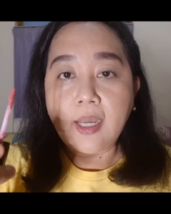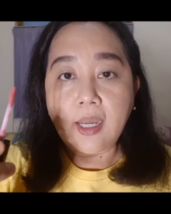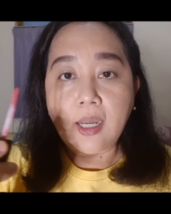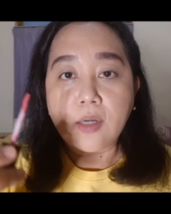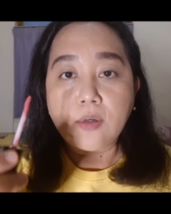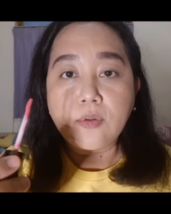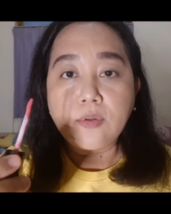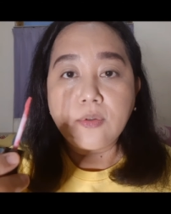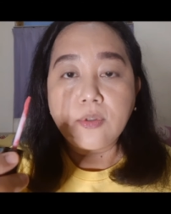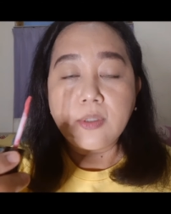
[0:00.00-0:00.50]

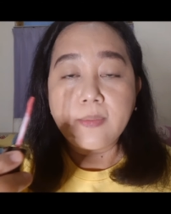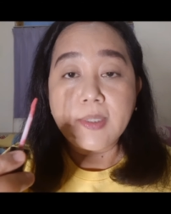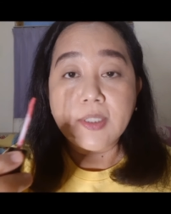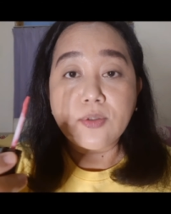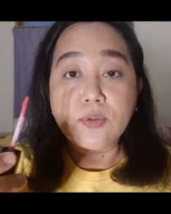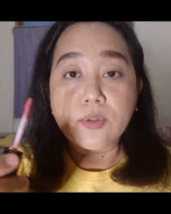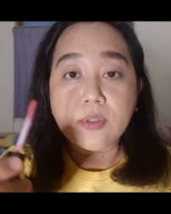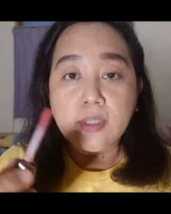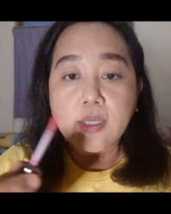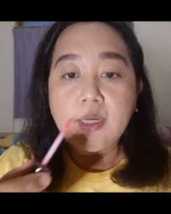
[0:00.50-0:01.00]
aku lebih
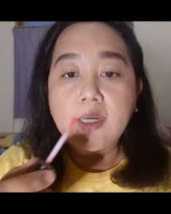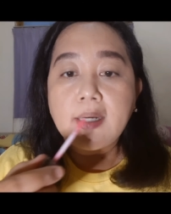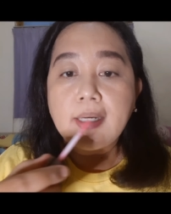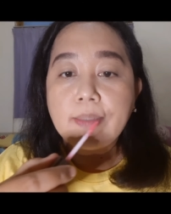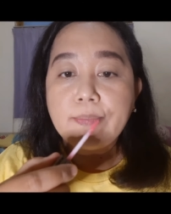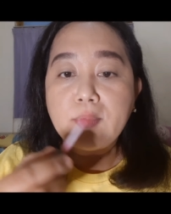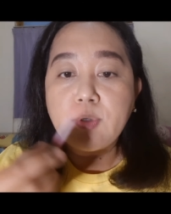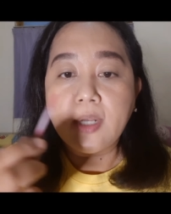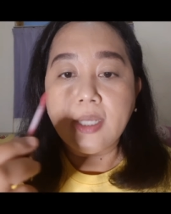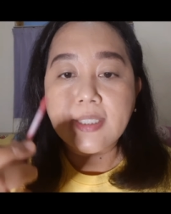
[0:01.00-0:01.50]
suka
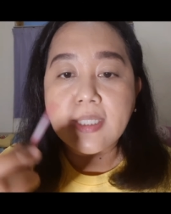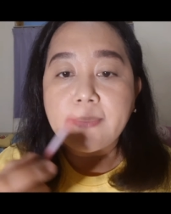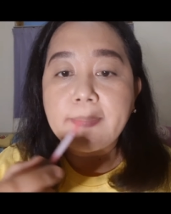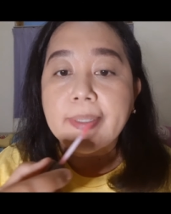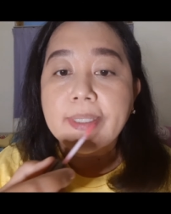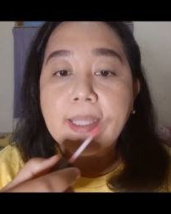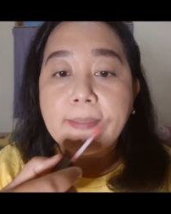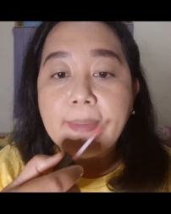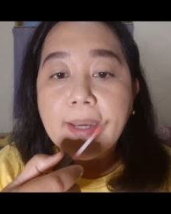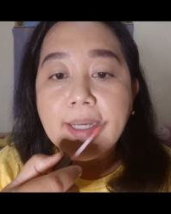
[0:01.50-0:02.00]
ulasan
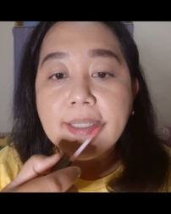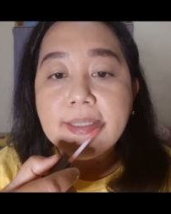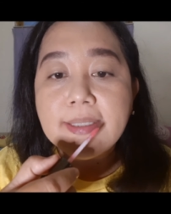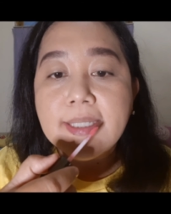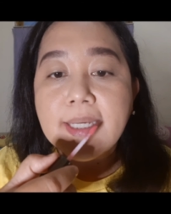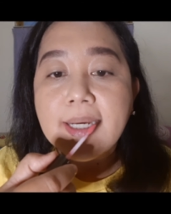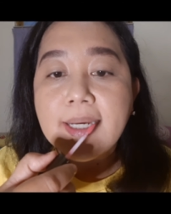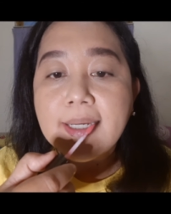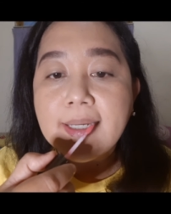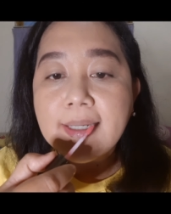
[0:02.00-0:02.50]
pertama
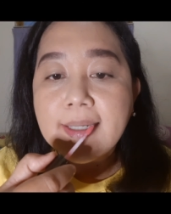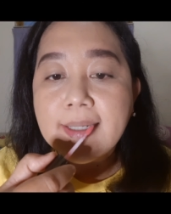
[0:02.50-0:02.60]
aja